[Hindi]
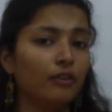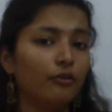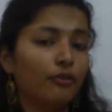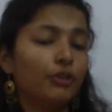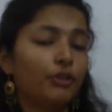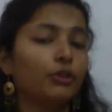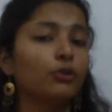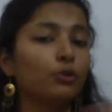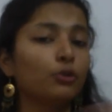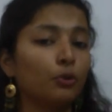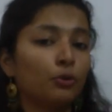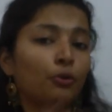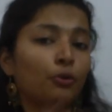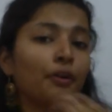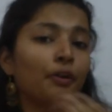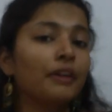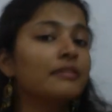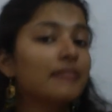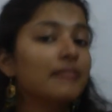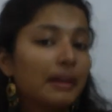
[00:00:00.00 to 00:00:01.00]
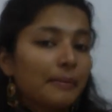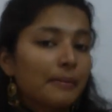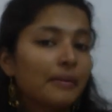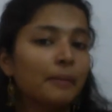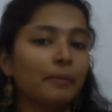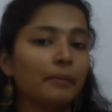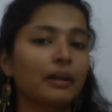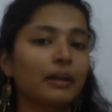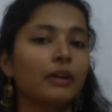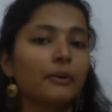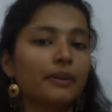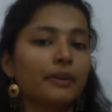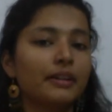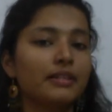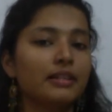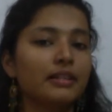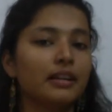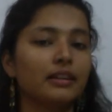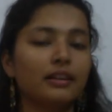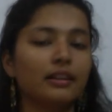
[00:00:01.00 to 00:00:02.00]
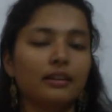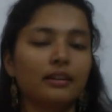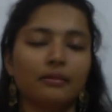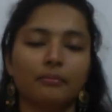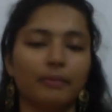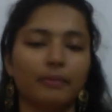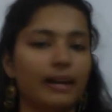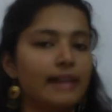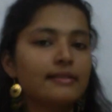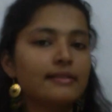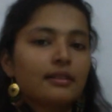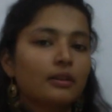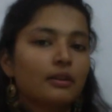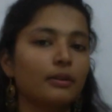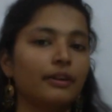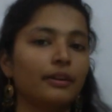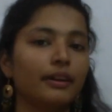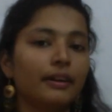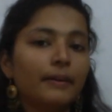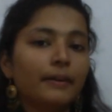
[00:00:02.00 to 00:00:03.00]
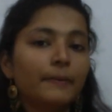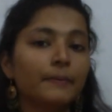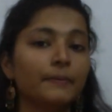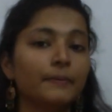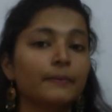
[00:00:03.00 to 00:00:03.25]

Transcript: फिर तो दोनों सेम नंबर के होने चाहिए थे पर ऐसा तो नहीं है